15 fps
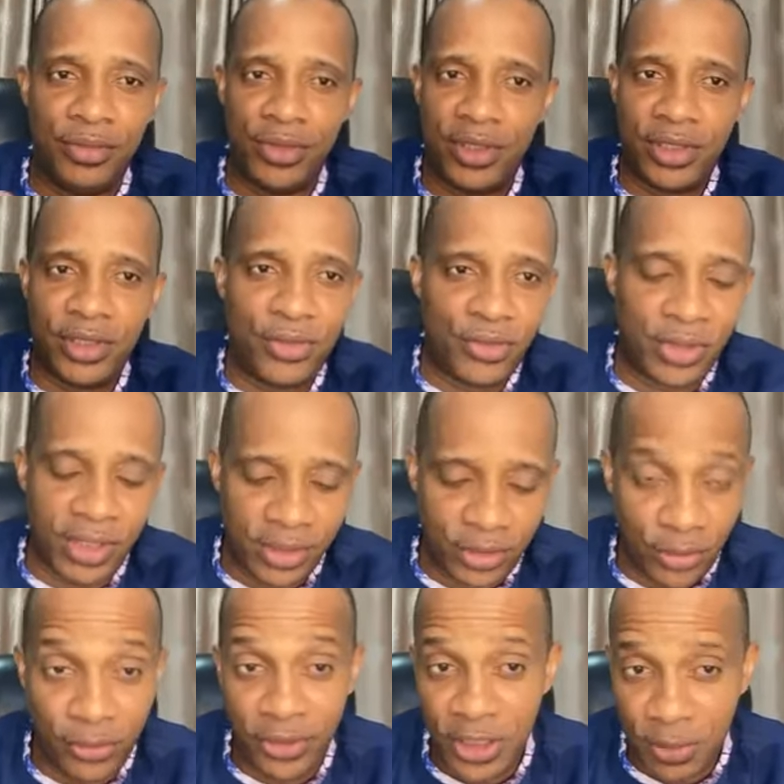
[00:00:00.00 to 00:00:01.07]
Si tu es
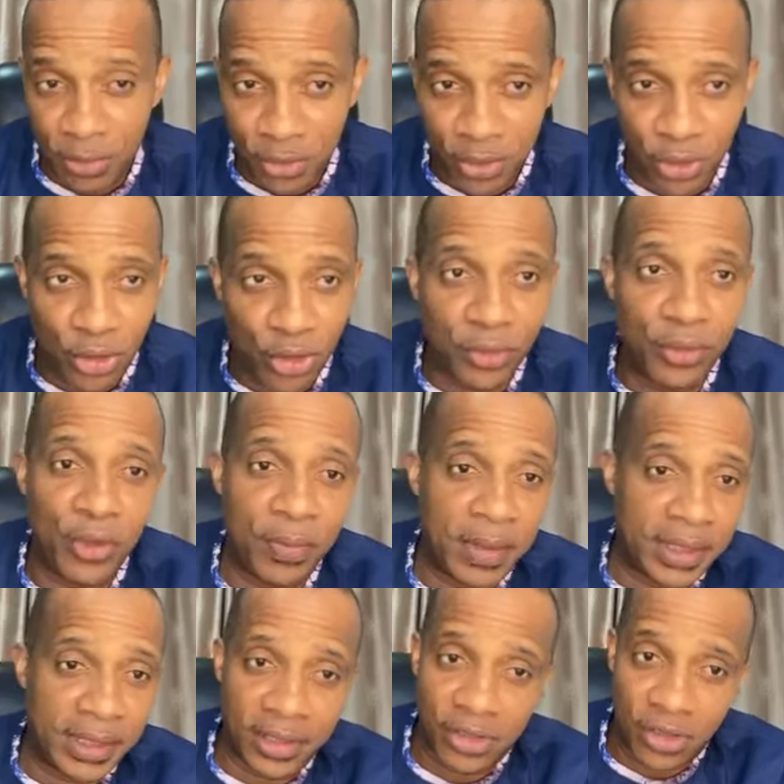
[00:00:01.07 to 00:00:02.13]
sur Facebook et tu as envie de
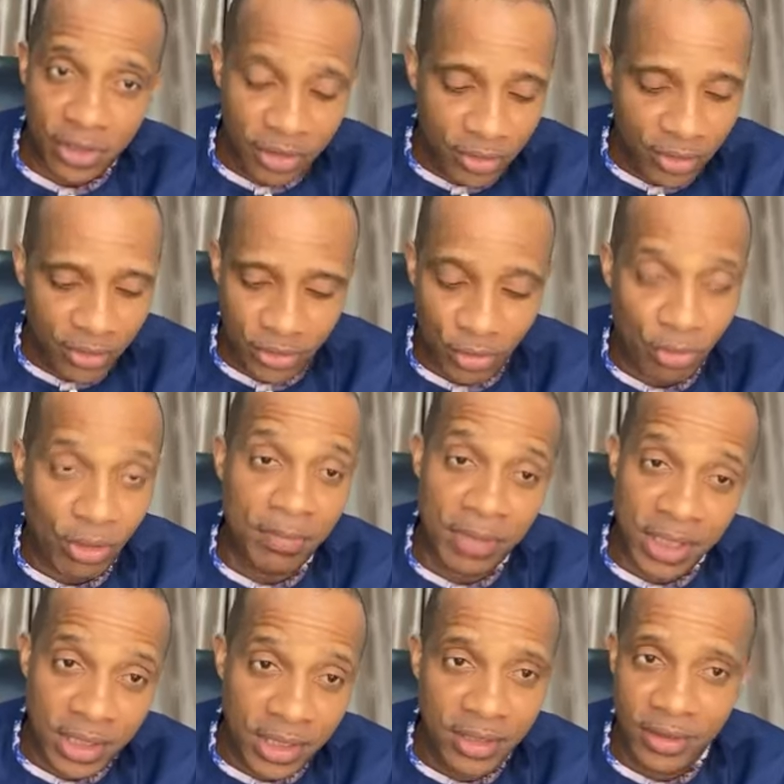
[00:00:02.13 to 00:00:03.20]
partager, euh, sois
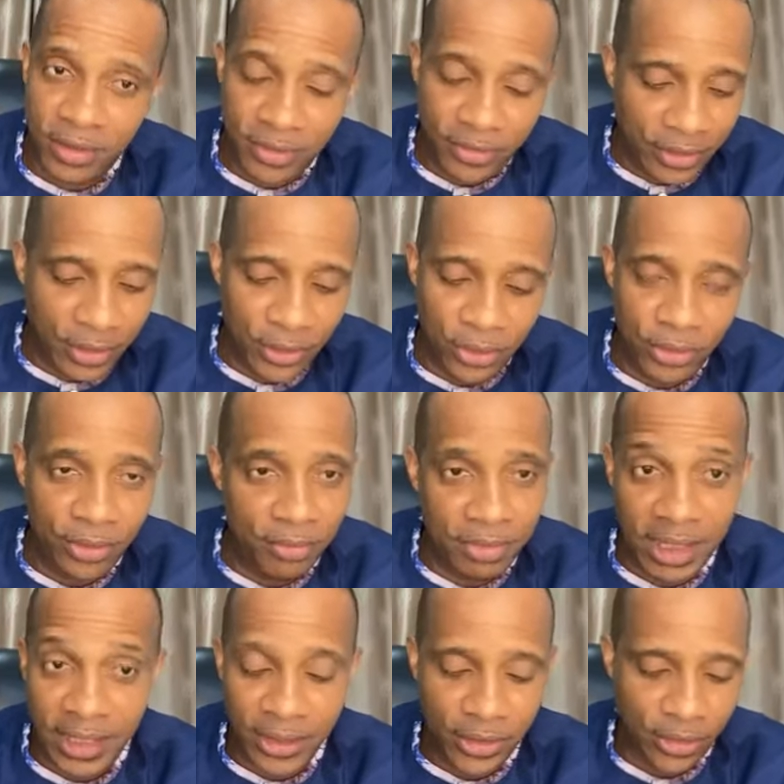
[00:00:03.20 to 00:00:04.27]
béni, euh, fais-le,
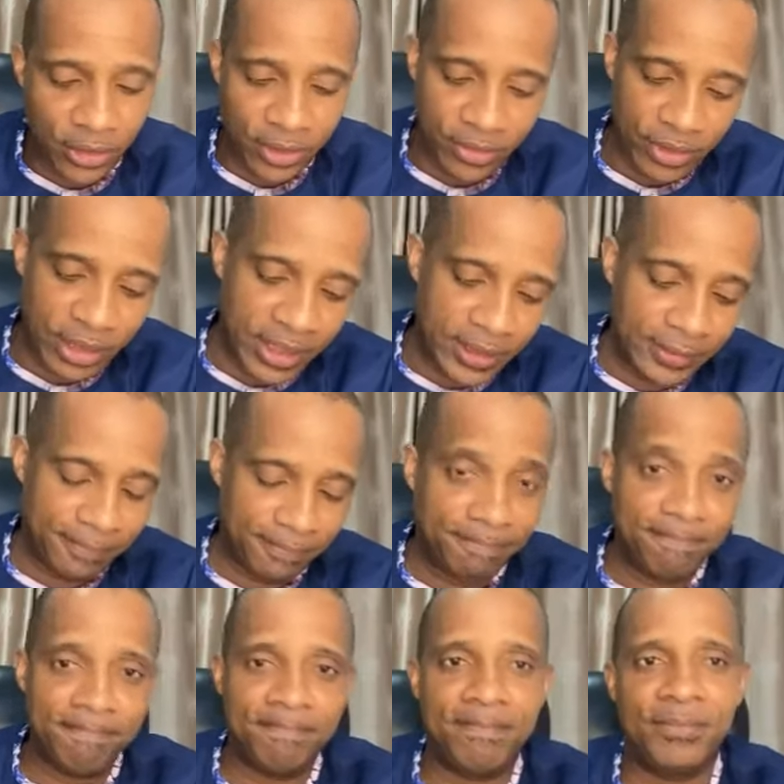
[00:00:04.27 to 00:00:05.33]
mets les cœurs, voilà.
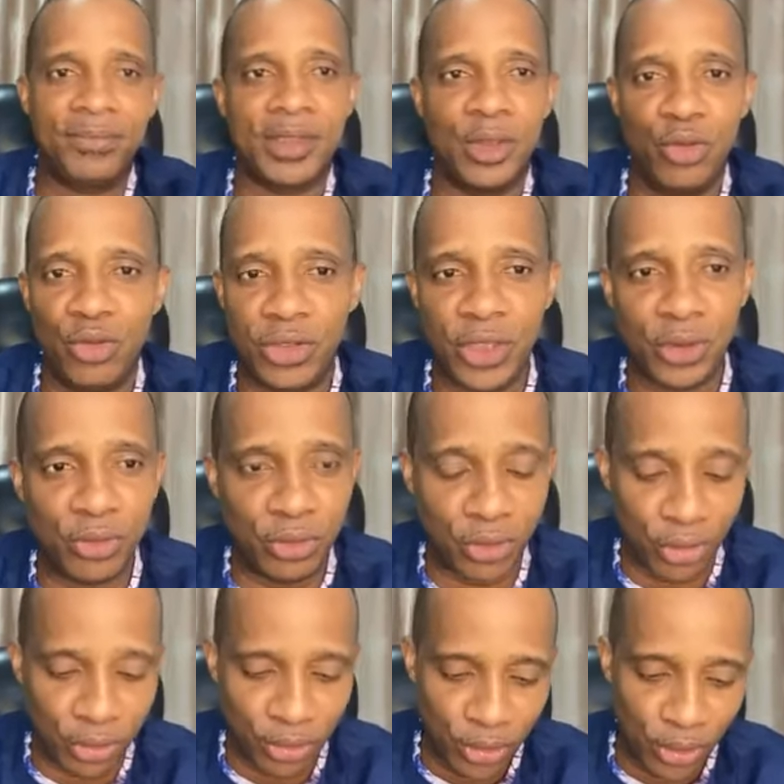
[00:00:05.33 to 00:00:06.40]
Nous
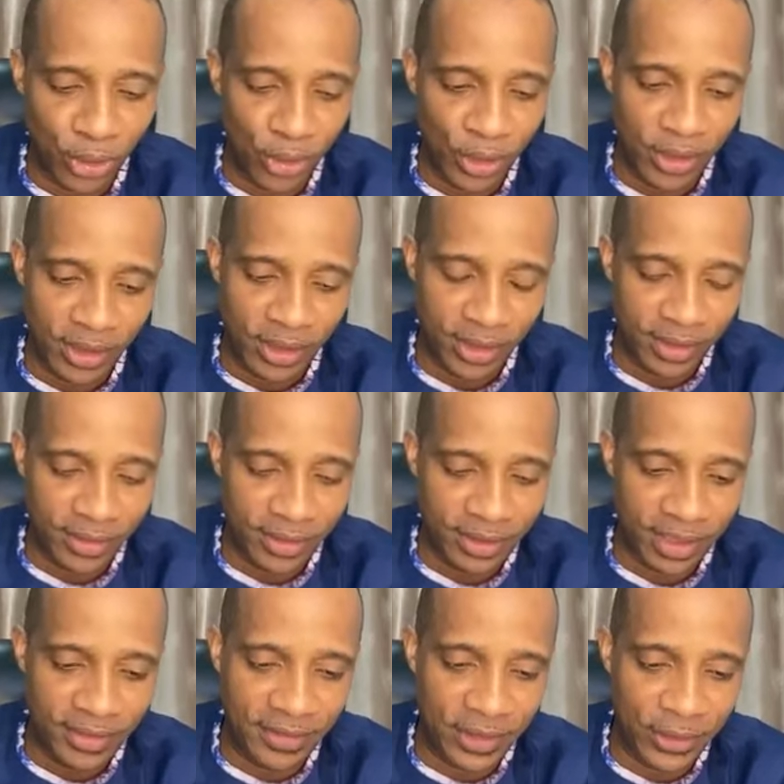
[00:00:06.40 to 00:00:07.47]
écoutons
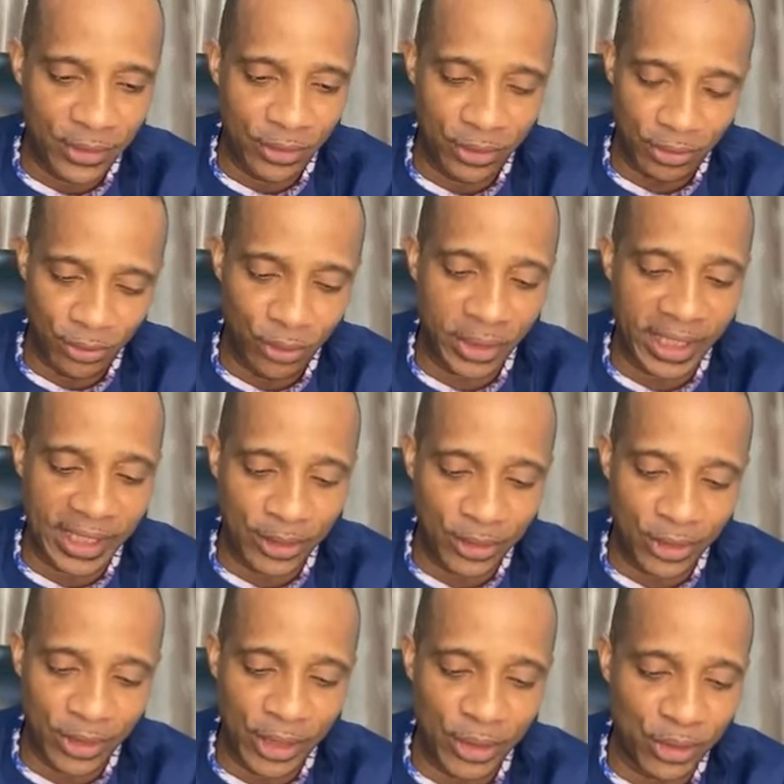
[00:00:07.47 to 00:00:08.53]
cette vidéo. Nous
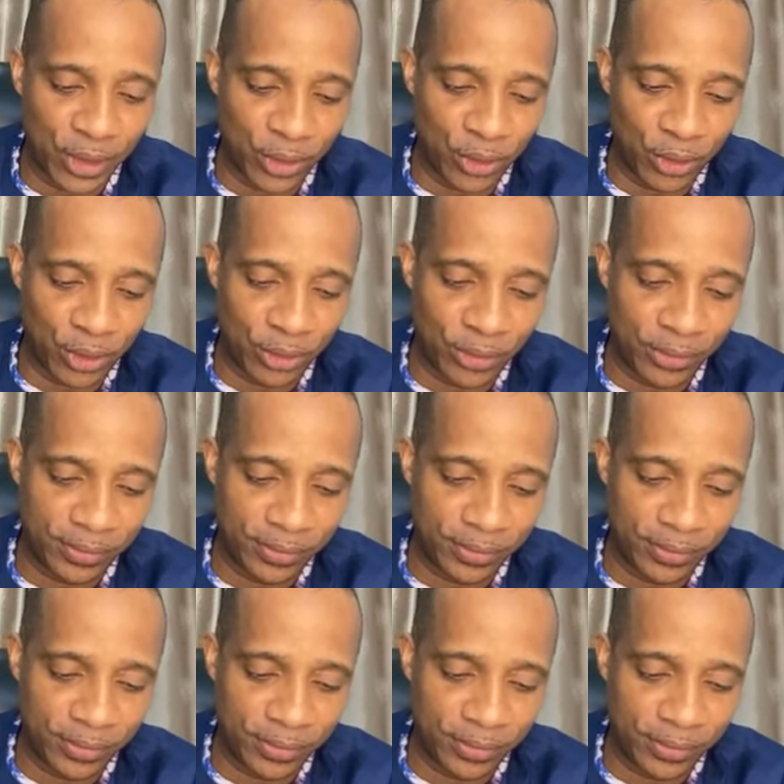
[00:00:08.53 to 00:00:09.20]
regardons et nous écoutons.